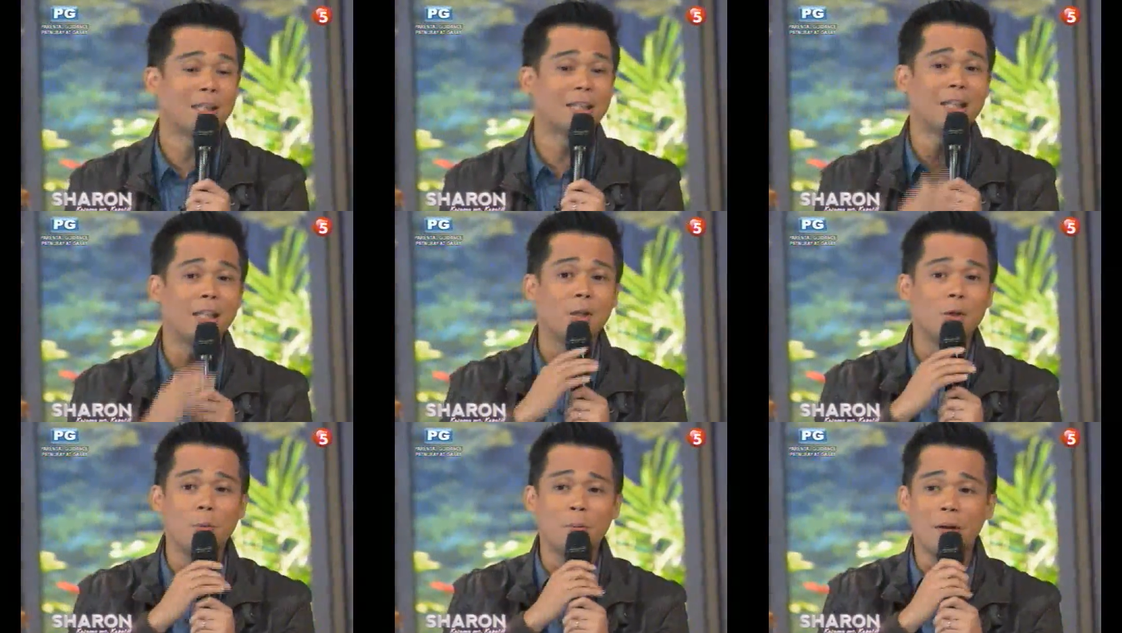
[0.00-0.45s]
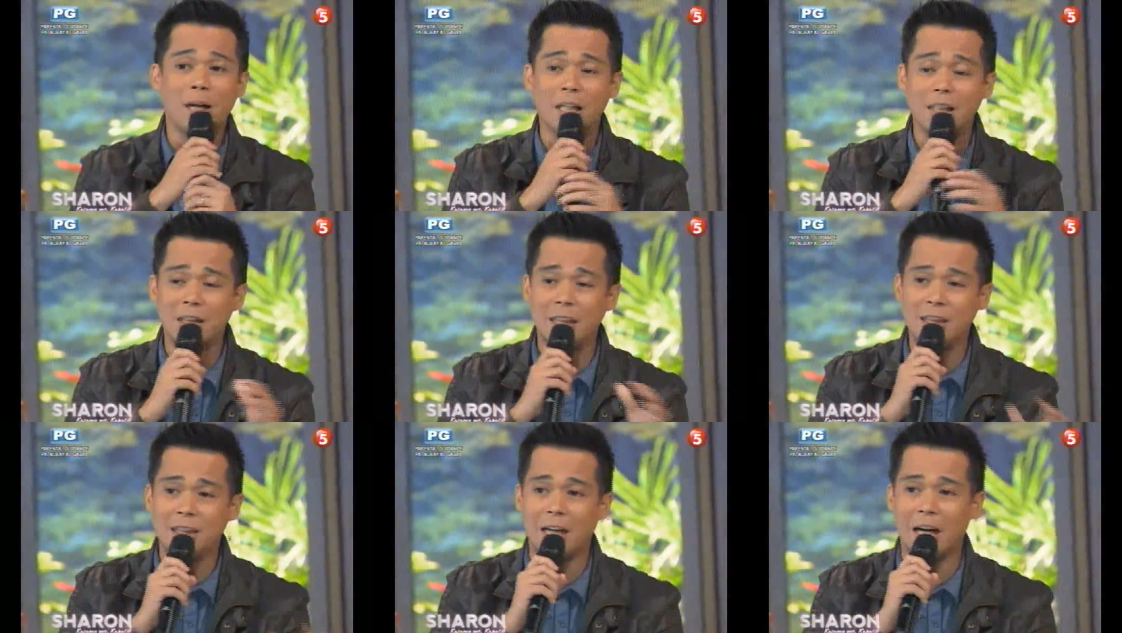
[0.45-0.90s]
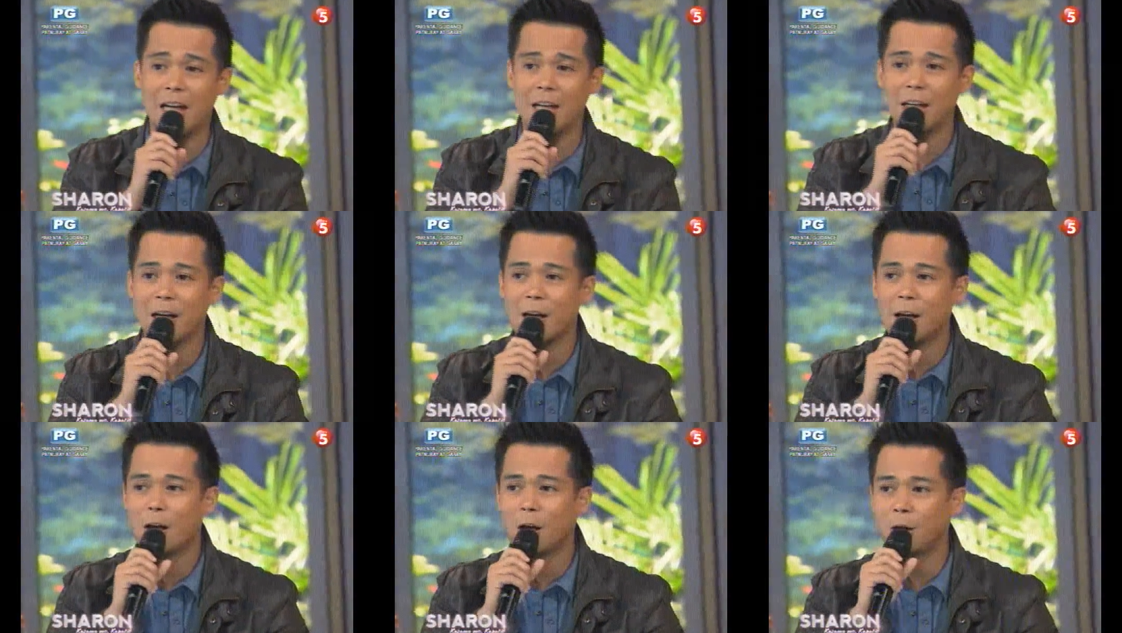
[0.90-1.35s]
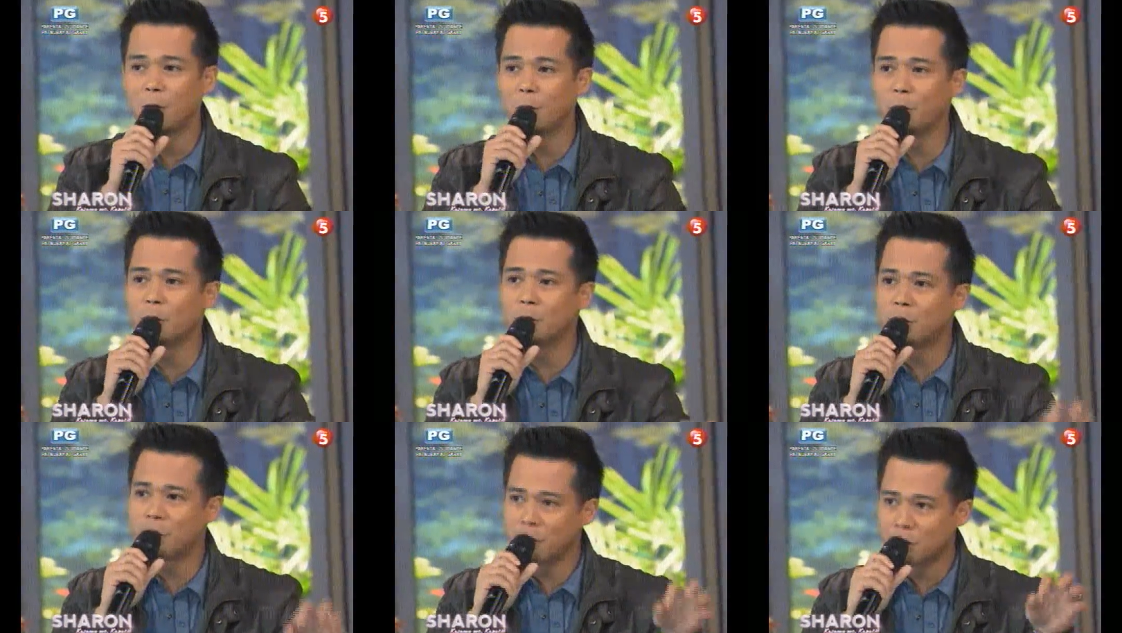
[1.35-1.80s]
pati yung maganda dyan,
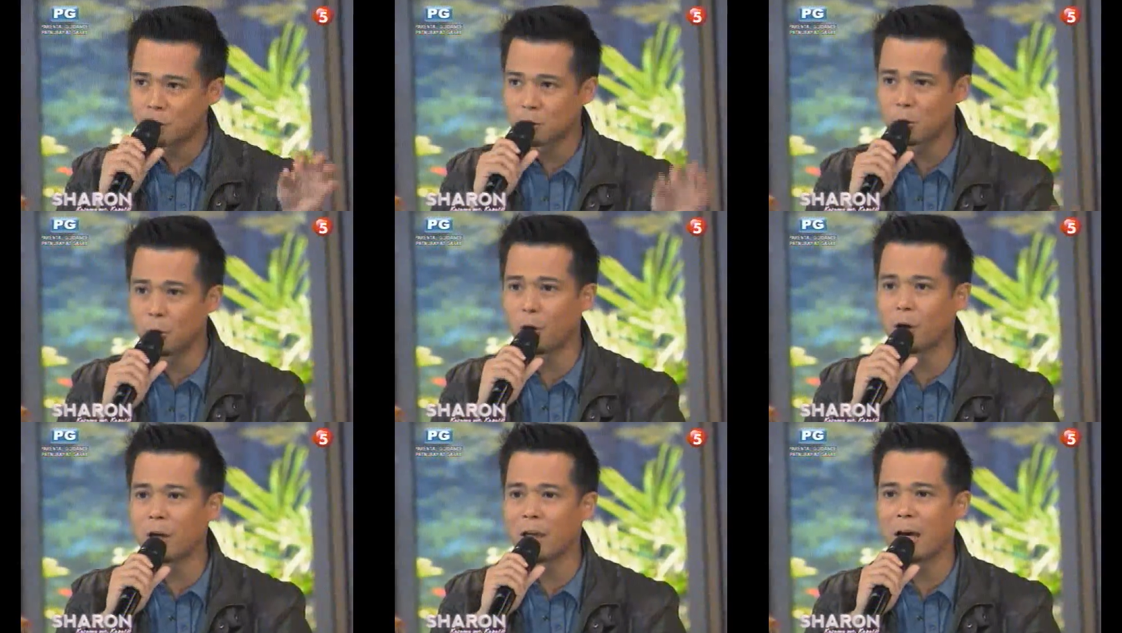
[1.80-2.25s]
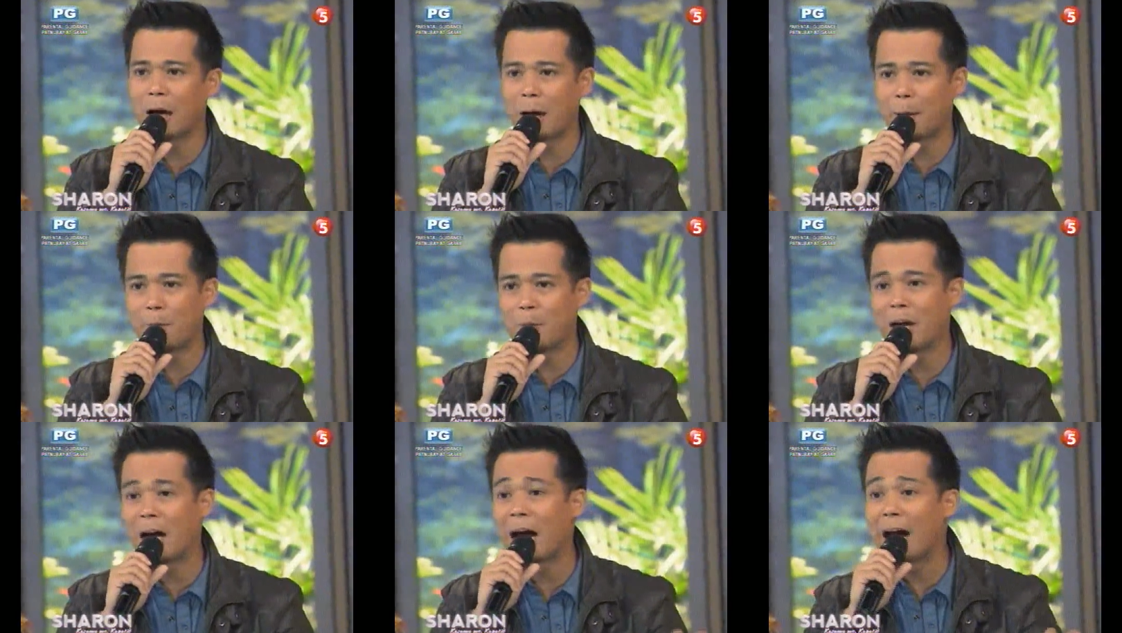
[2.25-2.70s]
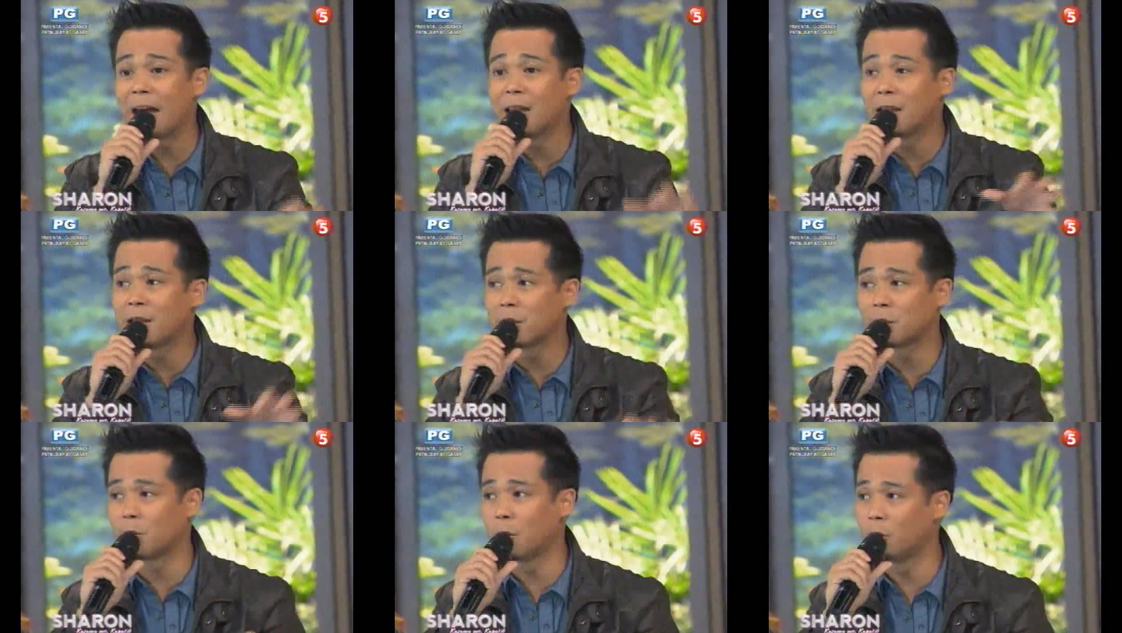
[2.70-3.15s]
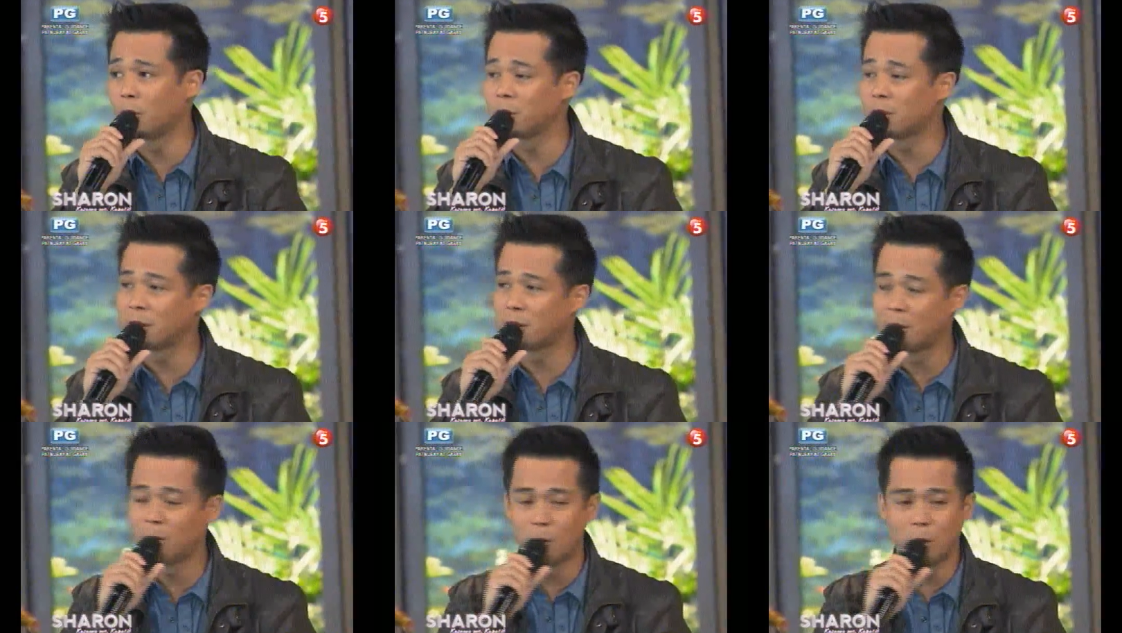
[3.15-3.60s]
yung storya behind the
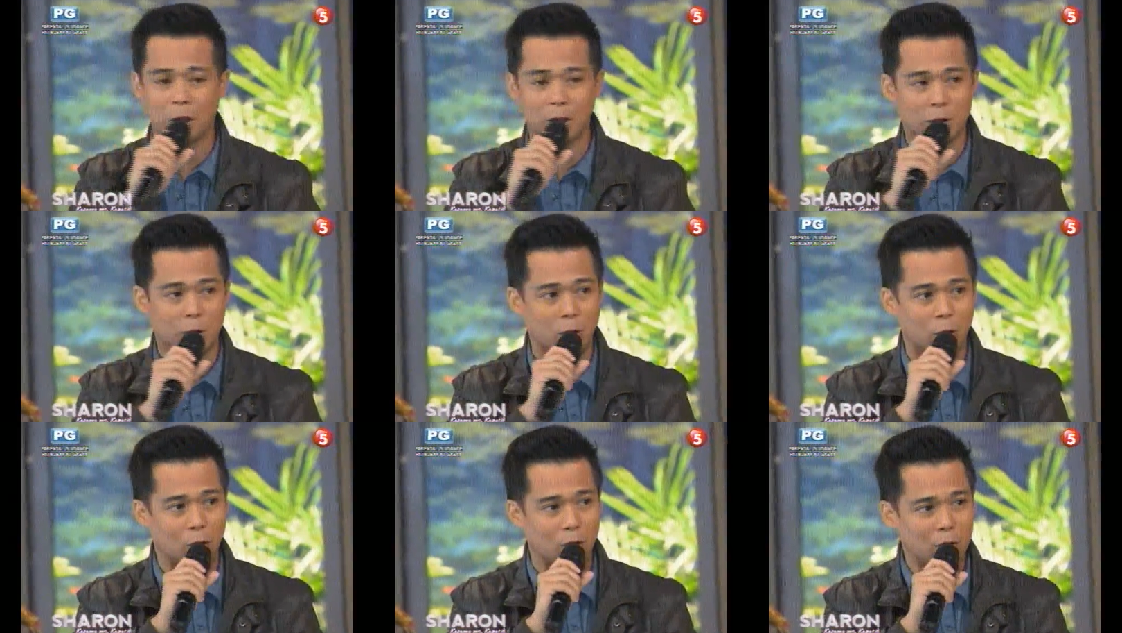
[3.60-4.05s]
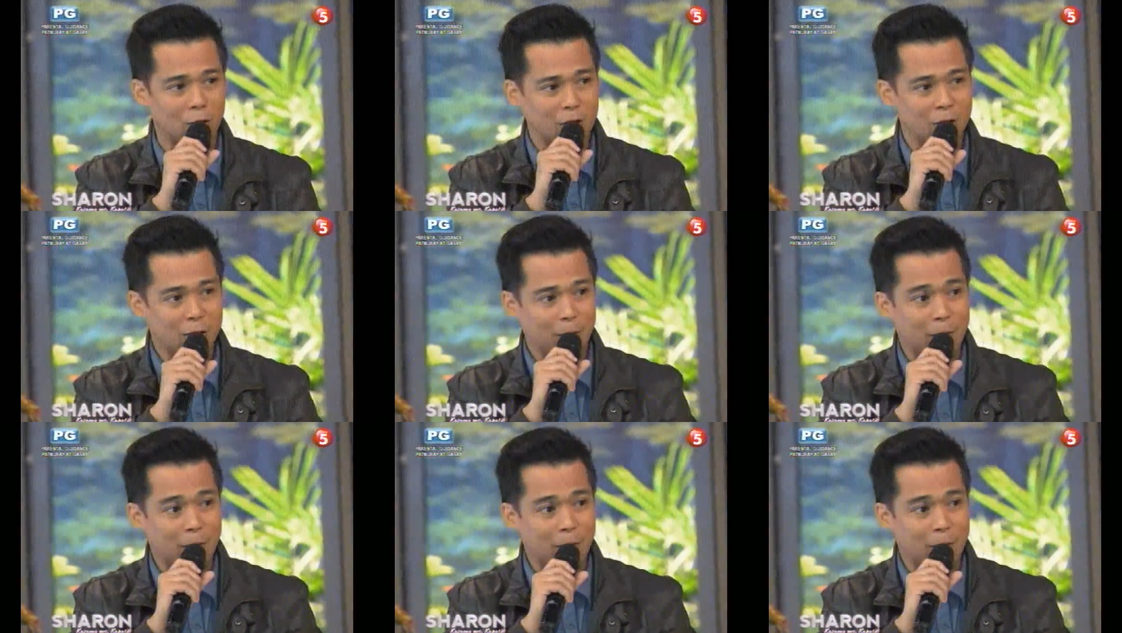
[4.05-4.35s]
songs na sinulat ko,